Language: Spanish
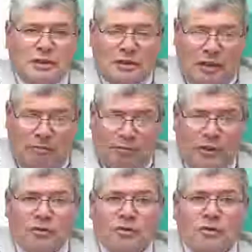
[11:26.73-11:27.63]
También
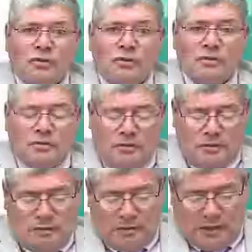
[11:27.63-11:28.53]
oró,
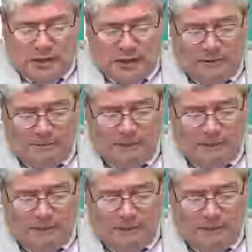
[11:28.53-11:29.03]
¿ya?